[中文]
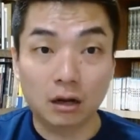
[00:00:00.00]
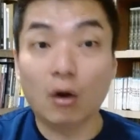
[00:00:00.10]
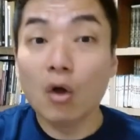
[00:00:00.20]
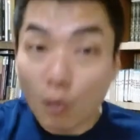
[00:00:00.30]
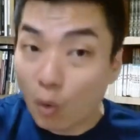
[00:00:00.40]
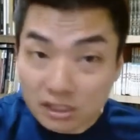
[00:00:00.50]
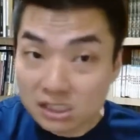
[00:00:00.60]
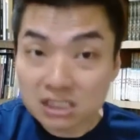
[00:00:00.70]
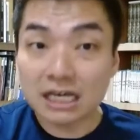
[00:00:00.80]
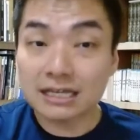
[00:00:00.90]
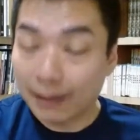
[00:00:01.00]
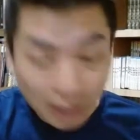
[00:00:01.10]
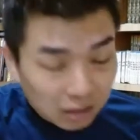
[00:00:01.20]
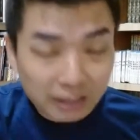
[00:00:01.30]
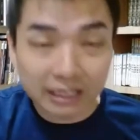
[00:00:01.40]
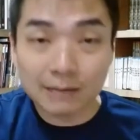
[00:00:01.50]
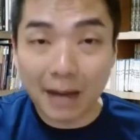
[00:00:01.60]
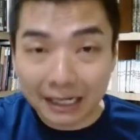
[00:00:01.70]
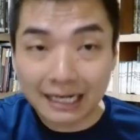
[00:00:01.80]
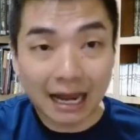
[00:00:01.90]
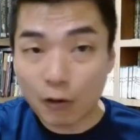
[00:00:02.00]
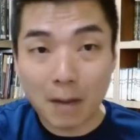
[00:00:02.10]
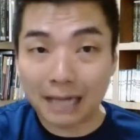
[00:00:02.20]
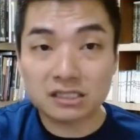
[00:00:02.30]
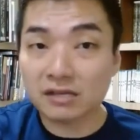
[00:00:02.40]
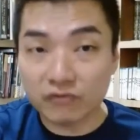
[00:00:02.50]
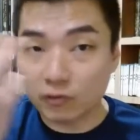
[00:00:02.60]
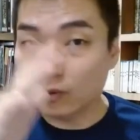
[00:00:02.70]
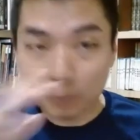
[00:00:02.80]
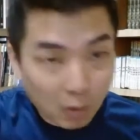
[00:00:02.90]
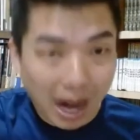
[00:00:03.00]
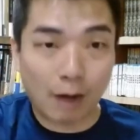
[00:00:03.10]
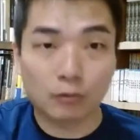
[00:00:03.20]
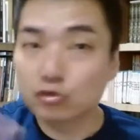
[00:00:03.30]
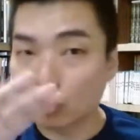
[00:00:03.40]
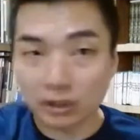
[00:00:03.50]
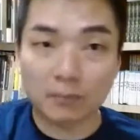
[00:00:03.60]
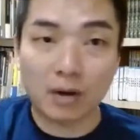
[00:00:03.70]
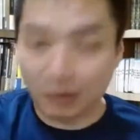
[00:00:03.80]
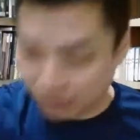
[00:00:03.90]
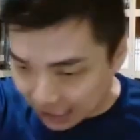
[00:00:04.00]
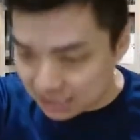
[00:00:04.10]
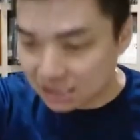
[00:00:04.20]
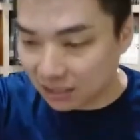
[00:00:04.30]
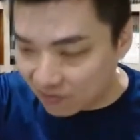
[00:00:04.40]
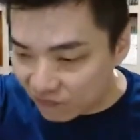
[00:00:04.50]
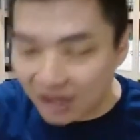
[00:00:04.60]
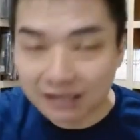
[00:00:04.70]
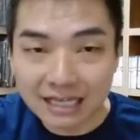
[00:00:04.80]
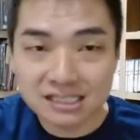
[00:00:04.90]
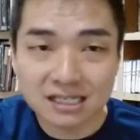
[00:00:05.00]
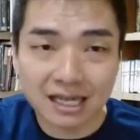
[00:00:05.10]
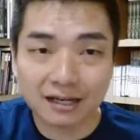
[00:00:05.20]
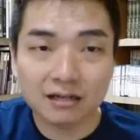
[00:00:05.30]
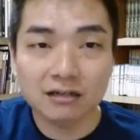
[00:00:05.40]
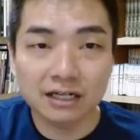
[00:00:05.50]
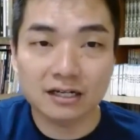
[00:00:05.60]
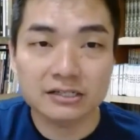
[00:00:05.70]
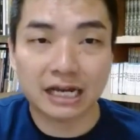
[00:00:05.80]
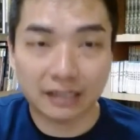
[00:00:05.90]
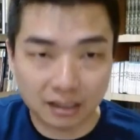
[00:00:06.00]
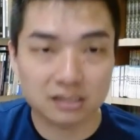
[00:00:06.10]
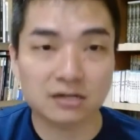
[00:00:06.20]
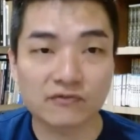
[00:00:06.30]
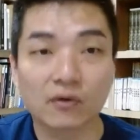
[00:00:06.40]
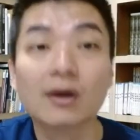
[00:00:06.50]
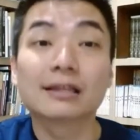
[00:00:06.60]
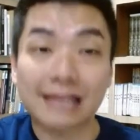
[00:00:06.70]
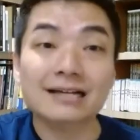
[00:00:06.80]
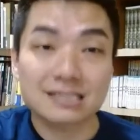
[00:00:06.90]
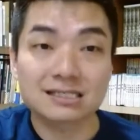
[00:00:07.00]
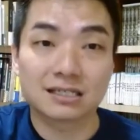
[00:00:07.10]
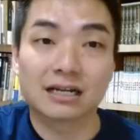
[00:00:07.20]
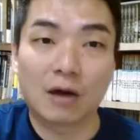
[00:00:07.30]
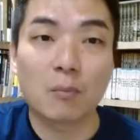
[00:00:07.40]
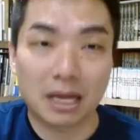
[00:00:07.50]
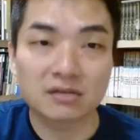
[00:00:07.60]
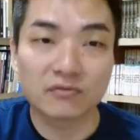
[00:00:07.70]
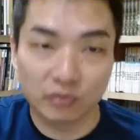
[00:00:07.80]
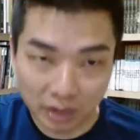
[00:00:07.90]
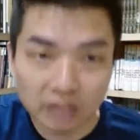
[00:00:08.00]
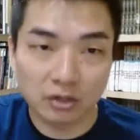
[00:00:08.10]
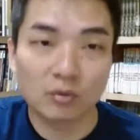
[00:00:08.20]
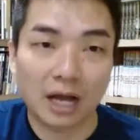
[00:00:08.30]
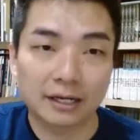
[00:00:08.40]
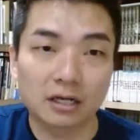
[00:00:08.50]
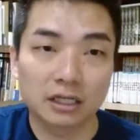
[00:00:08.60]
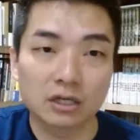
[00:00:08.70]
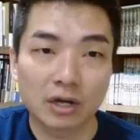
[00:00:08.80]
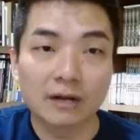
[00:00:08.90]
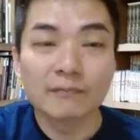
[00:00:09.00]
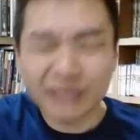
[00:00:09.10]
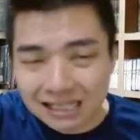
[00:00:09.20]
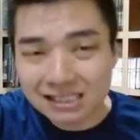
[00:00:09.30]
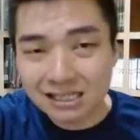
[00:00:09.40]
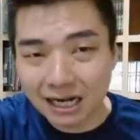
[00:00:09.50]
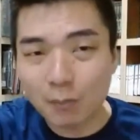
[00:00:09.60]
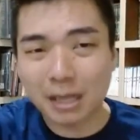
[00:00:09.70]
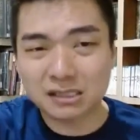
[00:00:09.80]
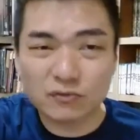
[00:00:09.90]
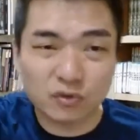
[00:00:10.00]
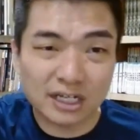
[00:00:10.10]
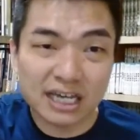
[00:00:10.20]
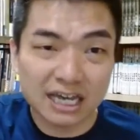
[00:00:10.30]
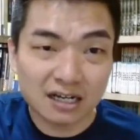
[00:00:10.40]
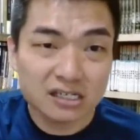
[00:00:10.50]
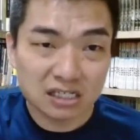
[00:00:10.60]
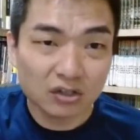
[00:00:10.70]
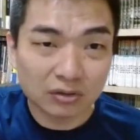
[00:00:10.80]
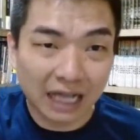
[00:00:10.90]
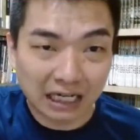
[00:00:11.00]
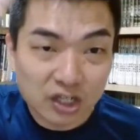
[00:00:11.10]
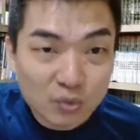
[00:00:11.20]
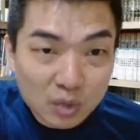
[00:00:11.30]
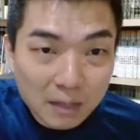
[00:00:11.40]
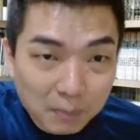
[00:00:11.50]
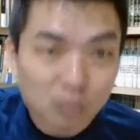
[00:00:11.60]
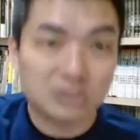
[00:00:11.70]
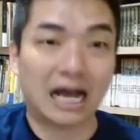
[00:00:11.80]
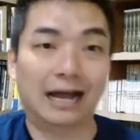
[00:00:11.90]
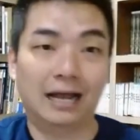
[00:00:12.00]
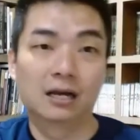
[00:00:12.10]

好，我直接讲，二零一八年老马的政府不好，做的不好。但是你放在在跟二零二三年的政府，当时的老马政府更有改革意愿。当时的老马政府给了行动党六个部长。